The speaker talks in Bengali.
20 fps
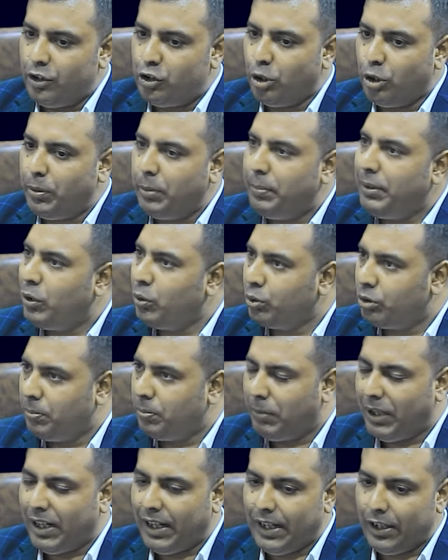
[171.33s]
জমি বিরোধ
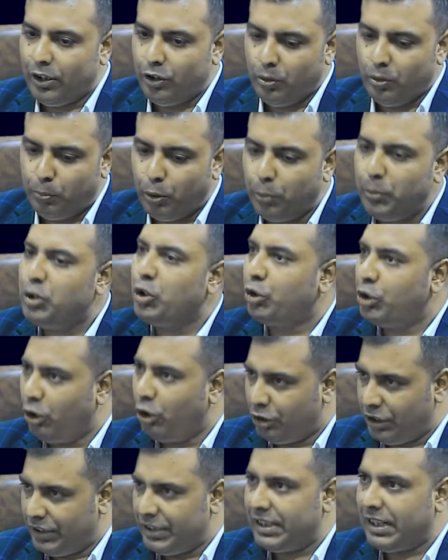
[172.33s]
বা ভূমি
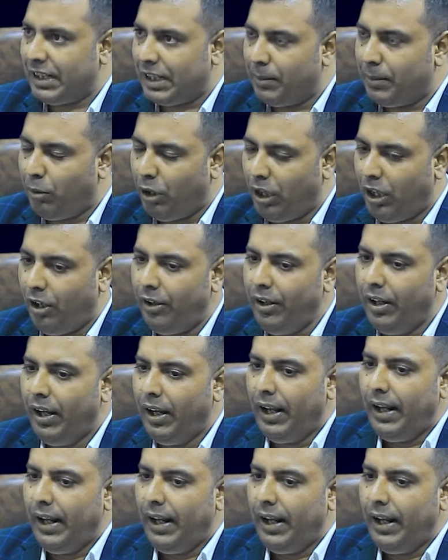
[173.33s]
জটিলতা যেটাকে বলা হয়